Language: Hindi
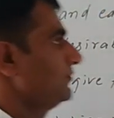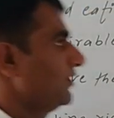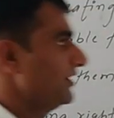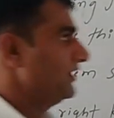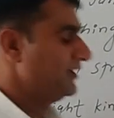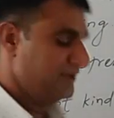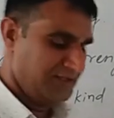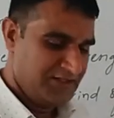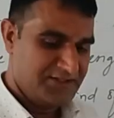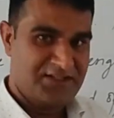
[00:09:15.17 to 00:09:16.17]
बॉडी
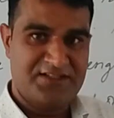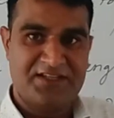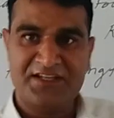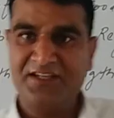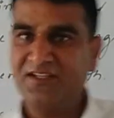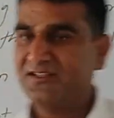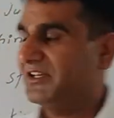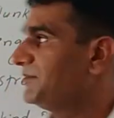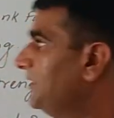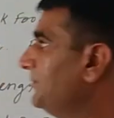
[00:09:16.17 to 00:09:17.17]
जैसा कि ये
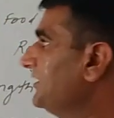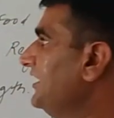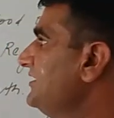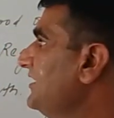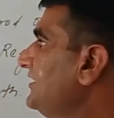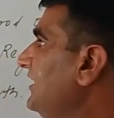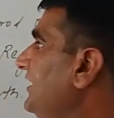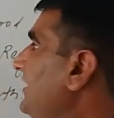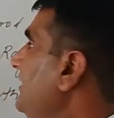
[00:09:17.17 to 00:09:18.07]
स्टेटमेंट बताया जाता है